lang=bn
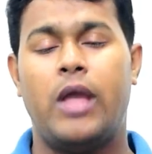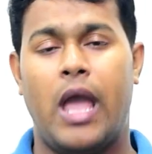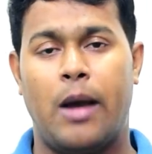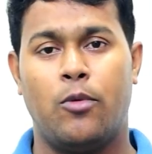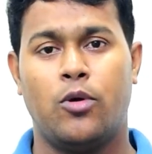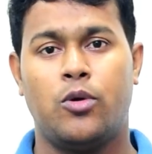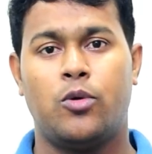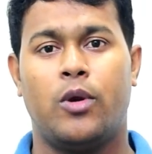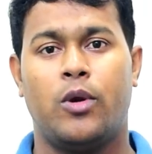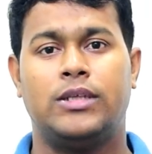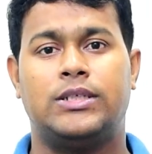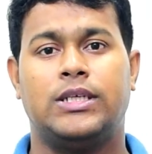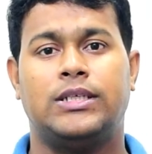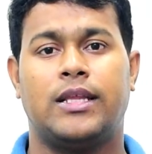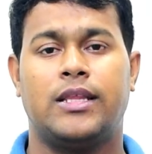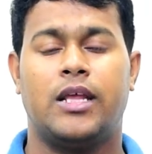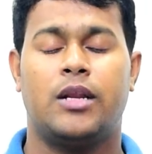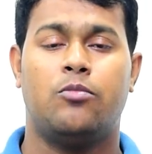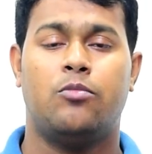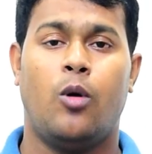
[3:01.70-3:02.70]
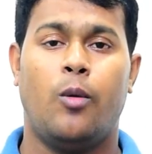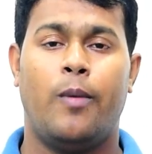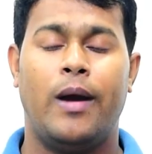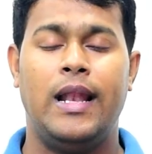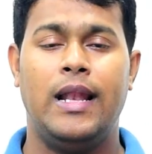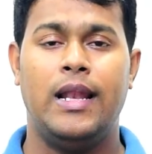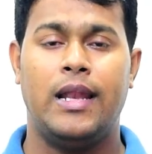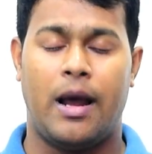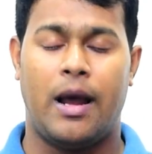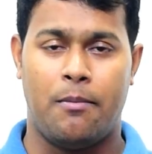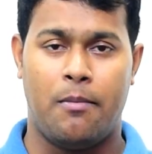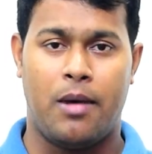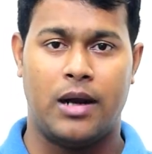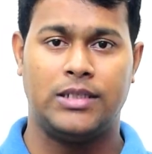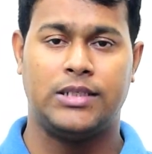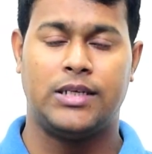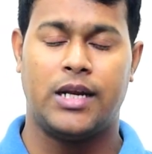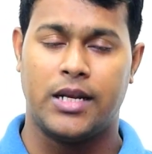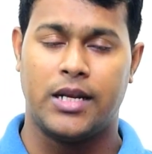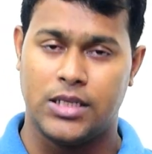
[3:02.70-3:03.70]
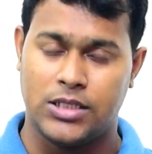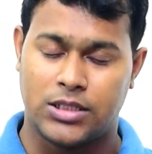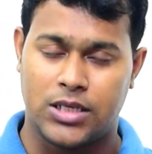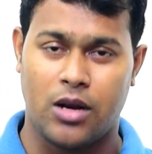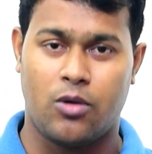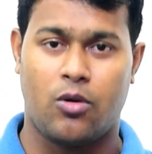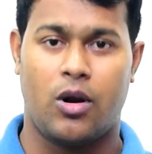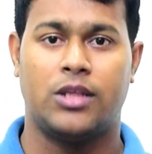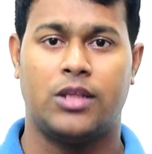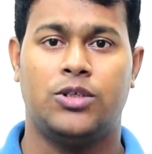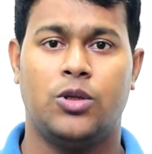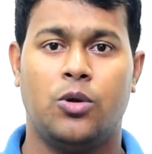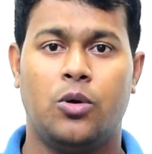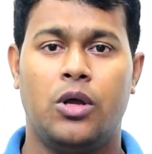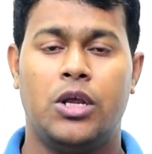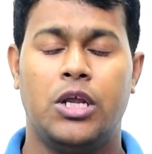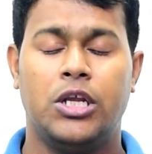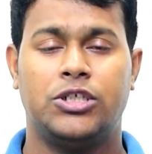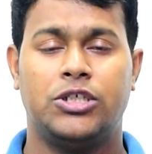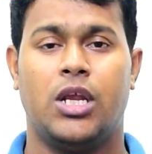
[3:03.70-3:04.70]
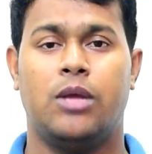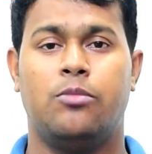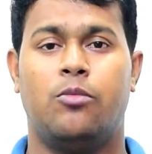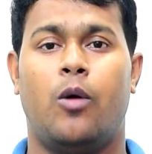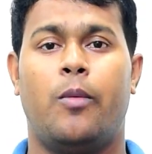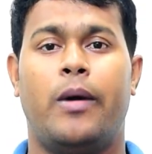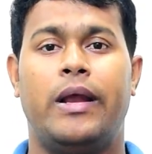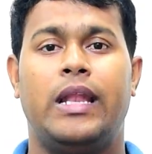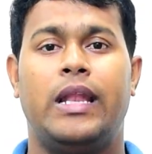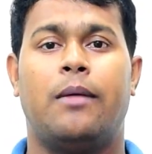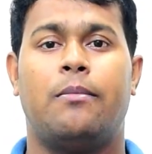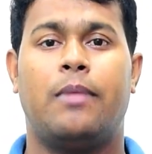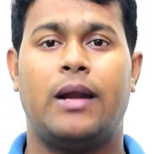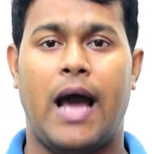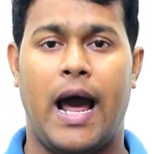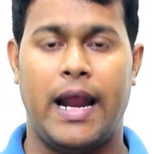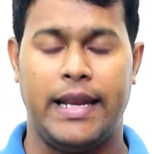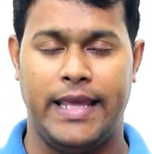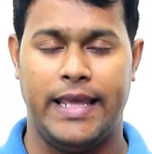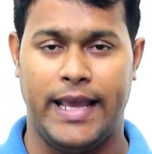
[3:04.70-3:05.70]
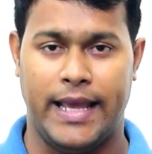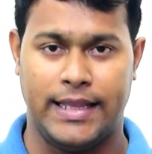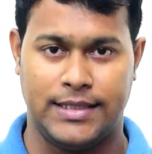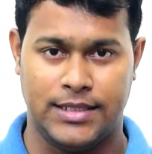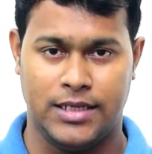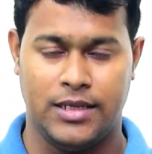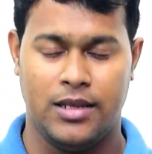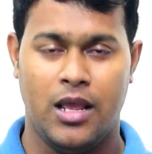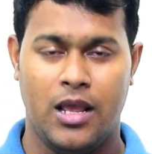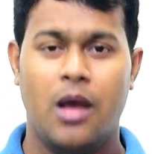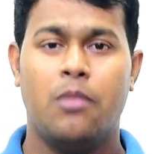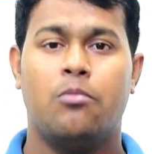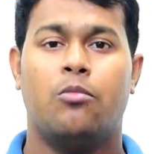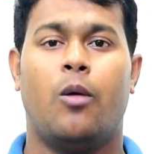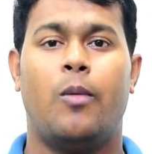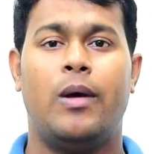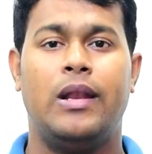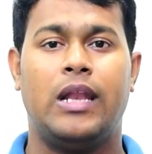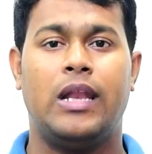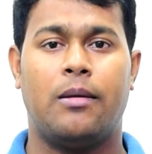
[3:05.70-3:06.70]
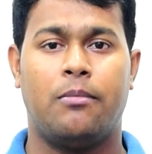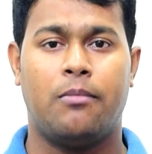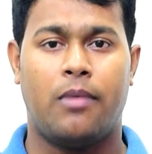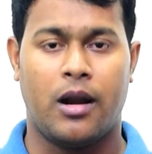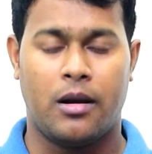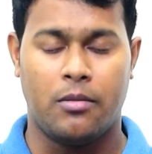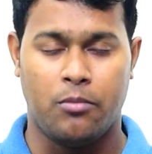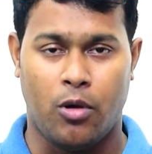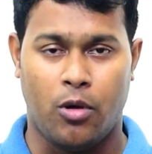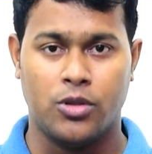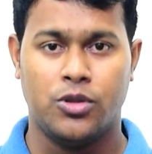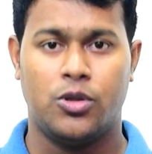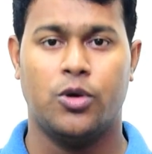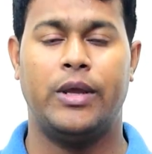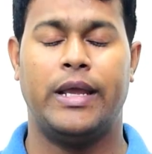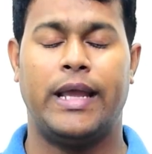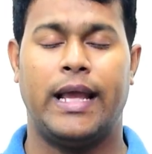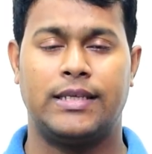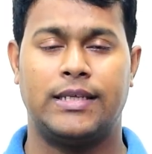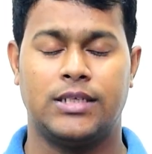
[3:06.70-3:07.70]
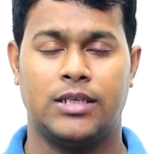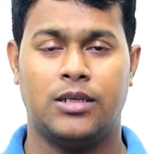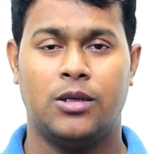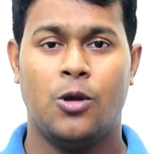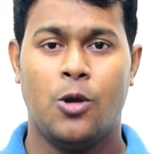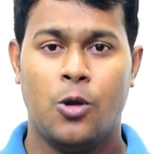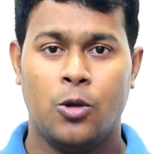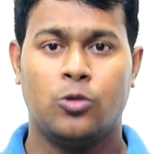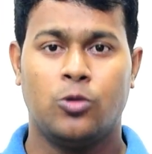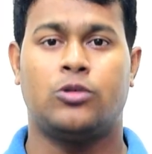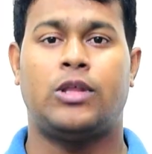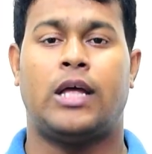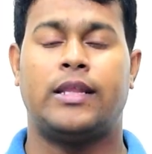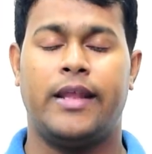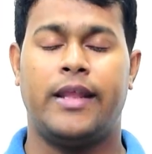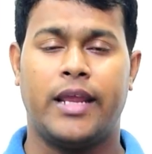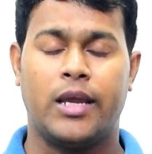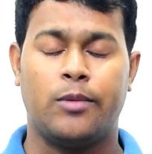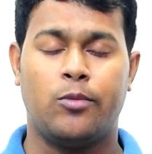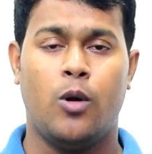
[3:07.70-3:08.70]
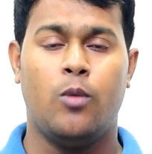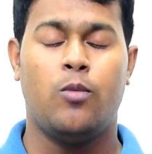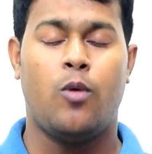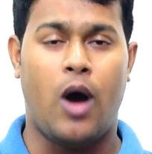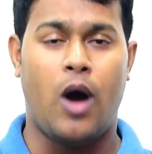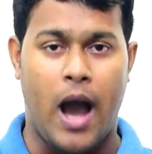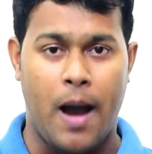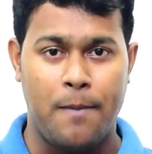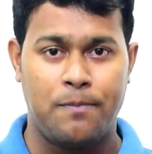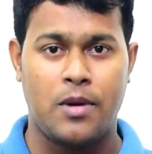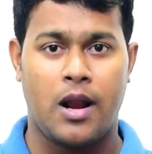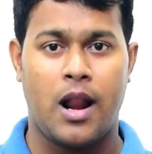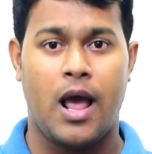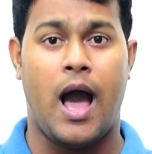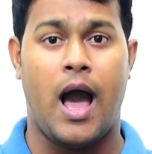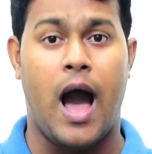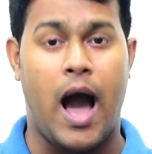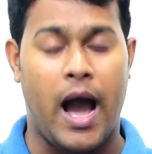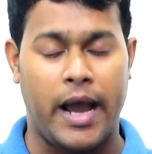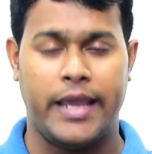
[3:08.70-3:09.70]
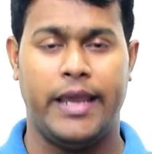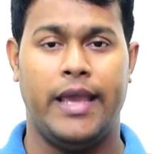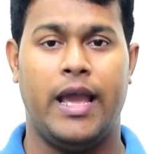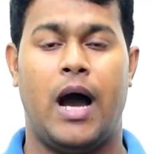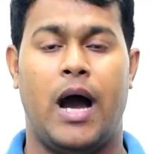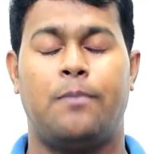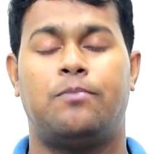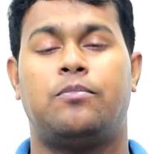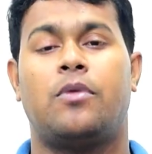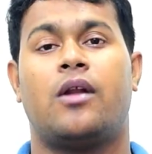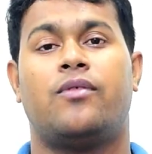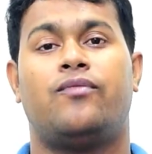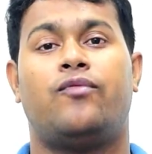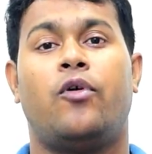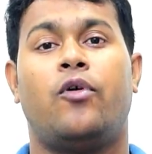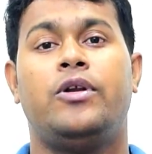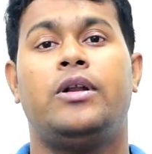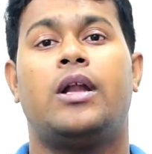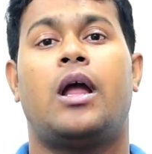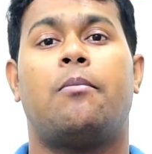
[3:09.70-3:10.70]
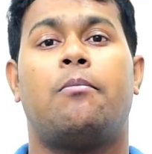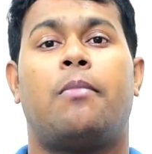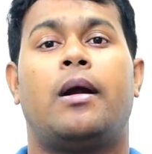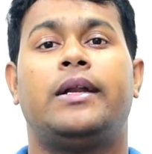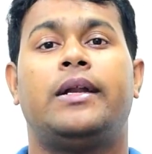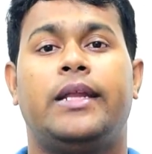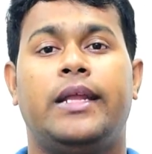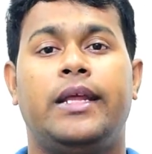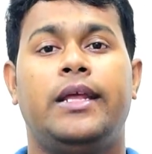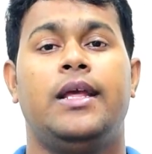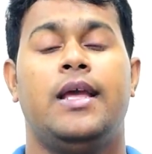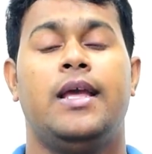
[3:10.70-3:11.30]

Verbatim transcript: এমন রয়েছে যাদের মোবাইল নাম্বার যেটা রেজিস্টার করা ছিল সেই মোবাইল নাম্বার হারিয়ে গেছে মোবাইল নাম্বার বন্ধ হয়ে গেছে তো তাদেরকে বলবো আপনারা আগে আপনার ফোন নাম্বারটি